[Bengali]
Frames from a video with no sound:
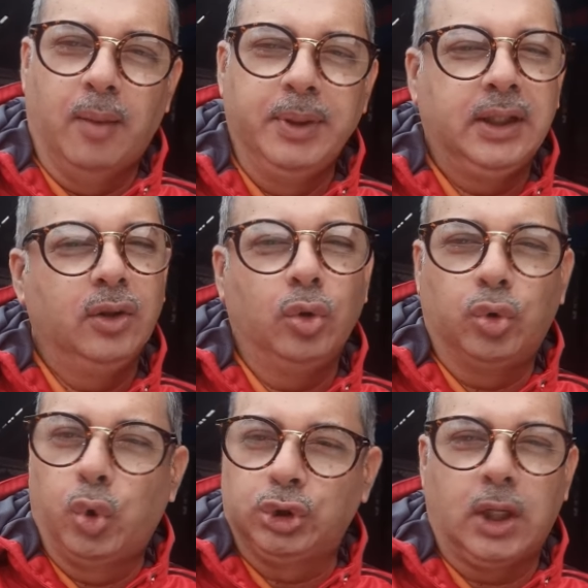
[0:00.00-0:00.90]
আমি কিন্তু
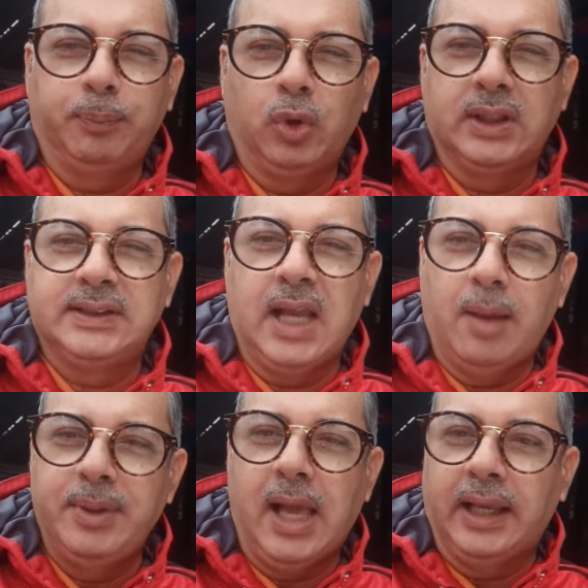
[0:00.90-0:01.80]
দোষারোপ করতেছি না
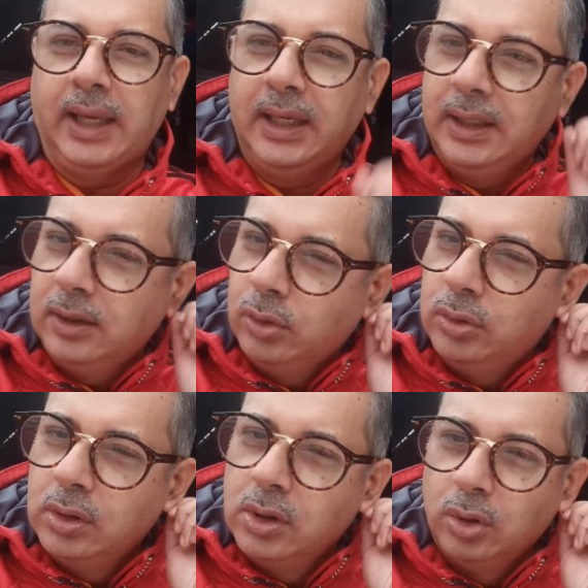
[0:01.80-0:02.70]
আমি আগেই
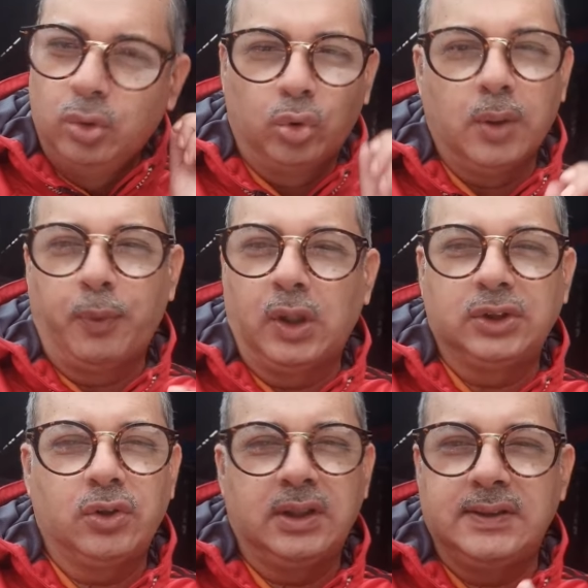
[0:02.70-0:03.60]
দুঃখ
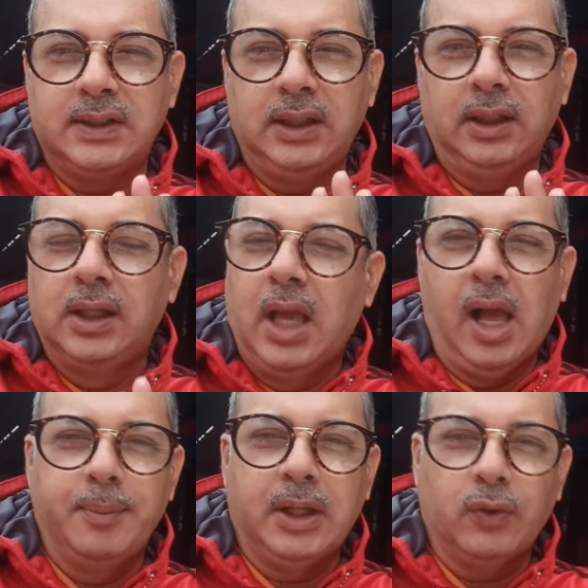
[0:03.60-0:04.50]
প্রকাশ করতেছি
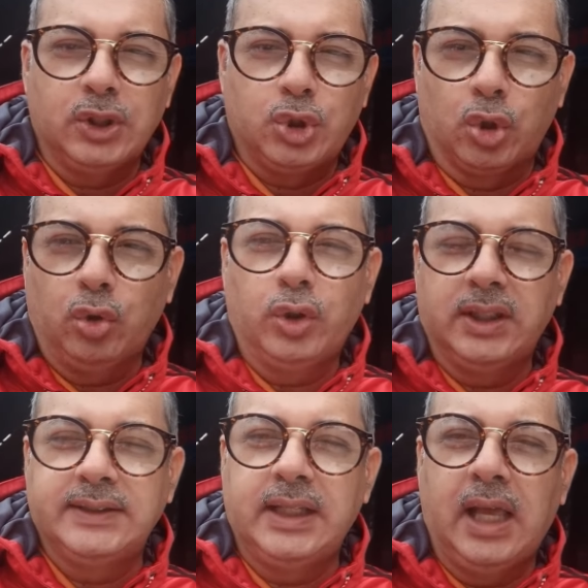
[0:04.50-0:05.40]
আমি কাউকে ছোট
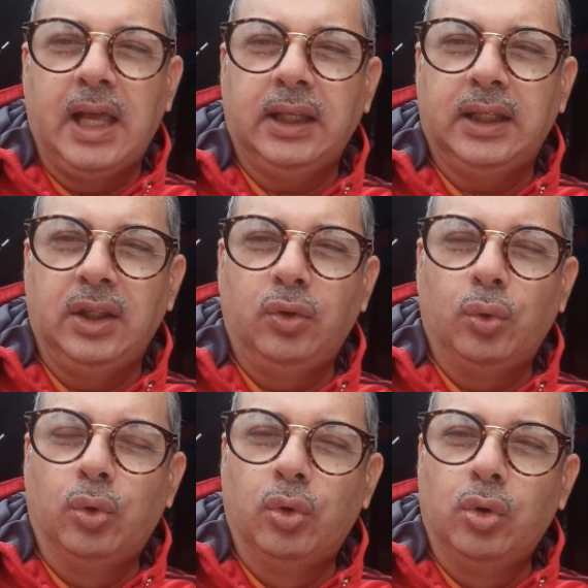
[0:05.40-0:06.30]
করতেছি না
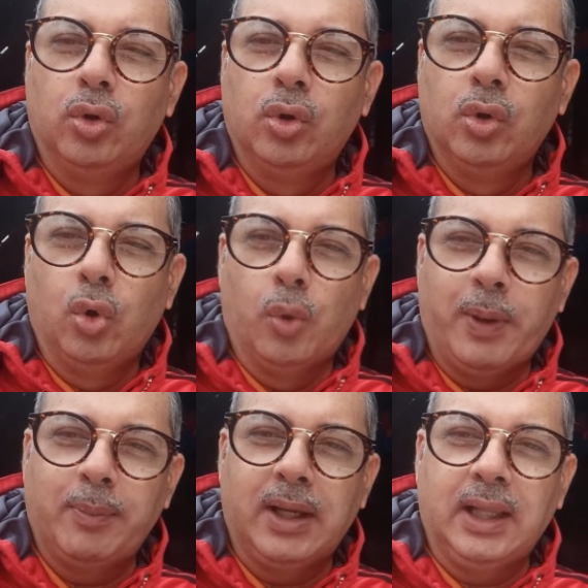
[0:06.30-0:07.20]
কিন্তু
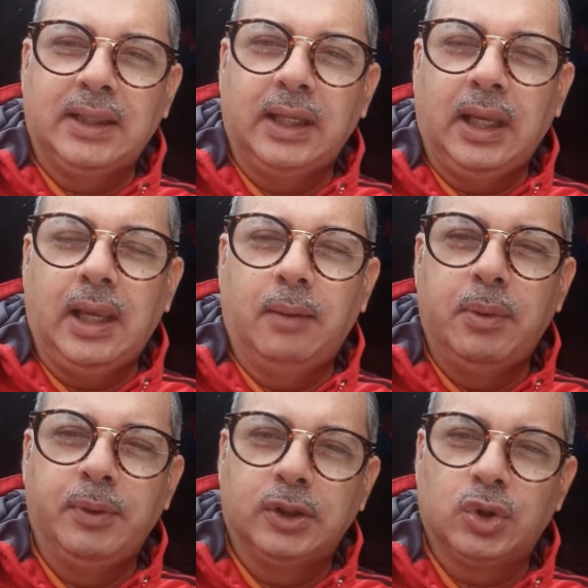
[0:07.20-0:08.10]
ওপার বাংলা থেকে
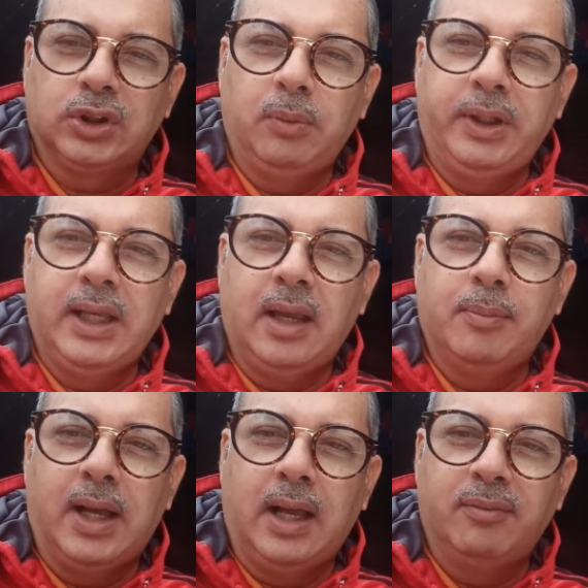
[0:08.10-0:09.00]
বিভিন্ন সোশ্যাল
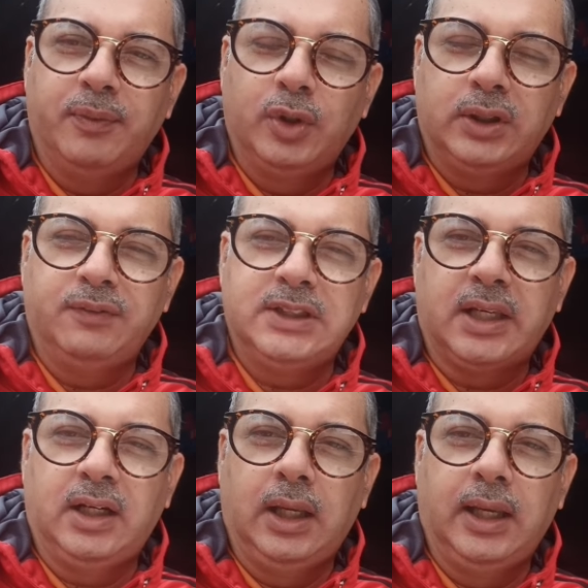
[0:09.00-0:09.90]
মিডিয়ায় বা বিভিন্ন টিভি
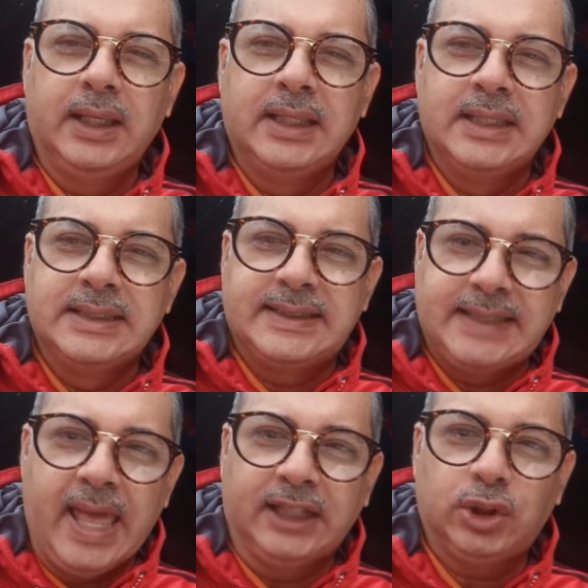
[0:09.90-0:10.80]
চ্যানেলে
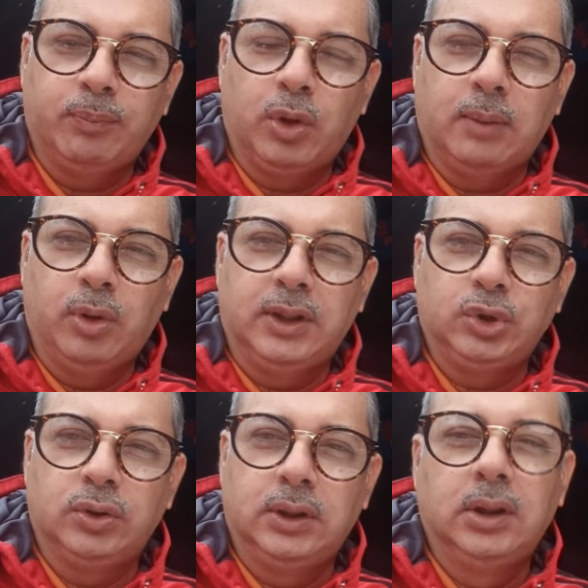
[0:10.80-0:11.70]
স্যার শব্দটা বলতে
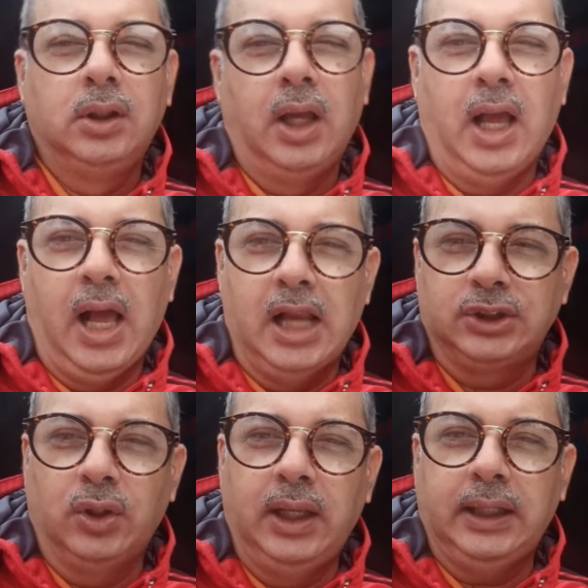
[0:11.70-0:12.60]
শুনি
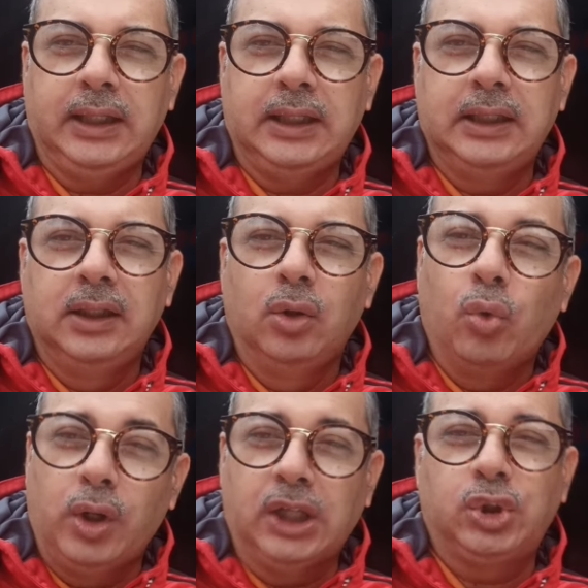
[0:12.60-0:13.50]
আসলে
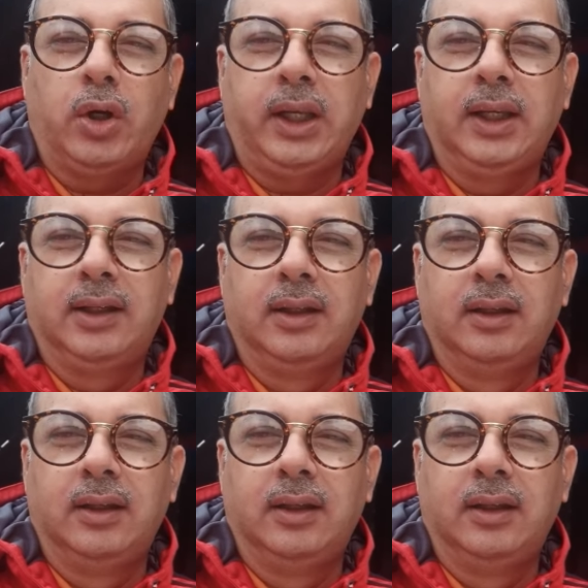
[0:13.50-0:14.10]
কোনটা সঠিক